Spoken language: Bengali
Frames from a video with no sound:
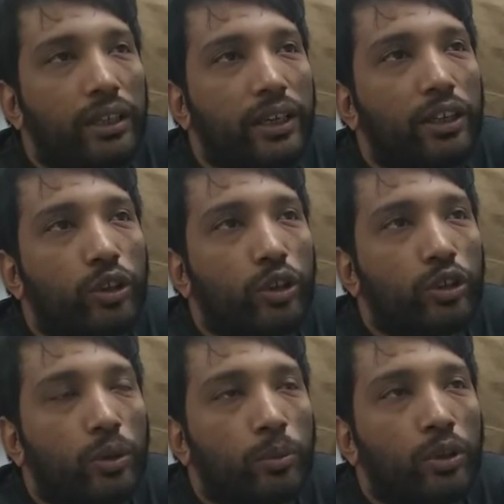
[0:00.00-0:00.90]
ইটালি শহরে
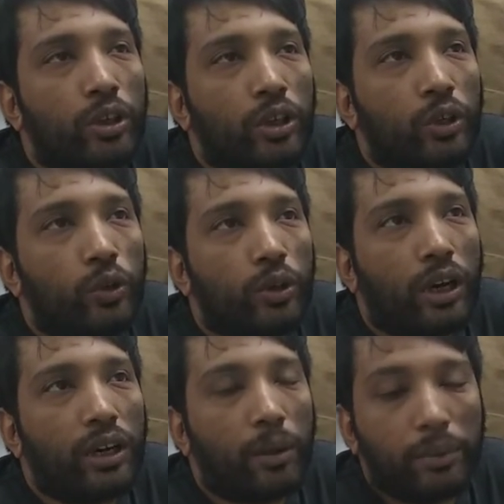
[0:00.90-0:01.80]
জন্ম
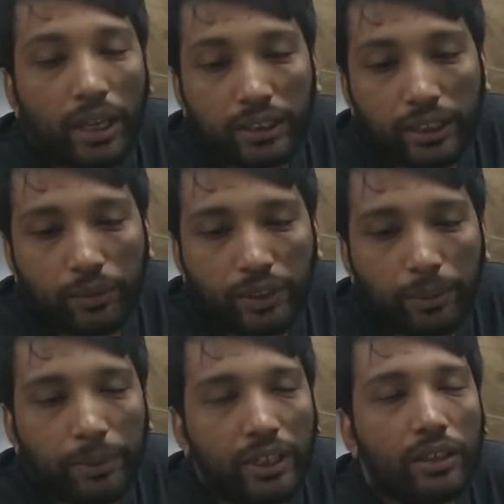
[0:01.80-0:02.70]
ওনার আমি আজকে
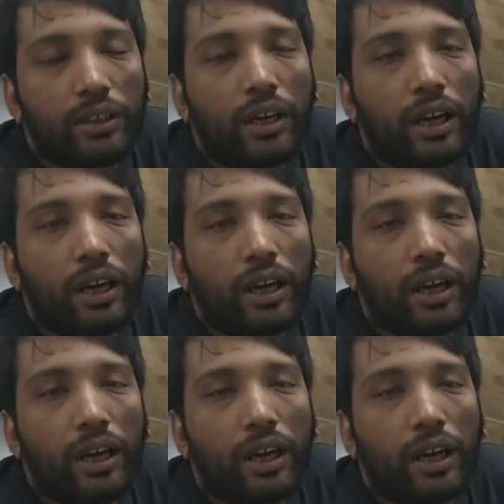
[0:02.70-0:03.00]
উইকিপিডিয়ার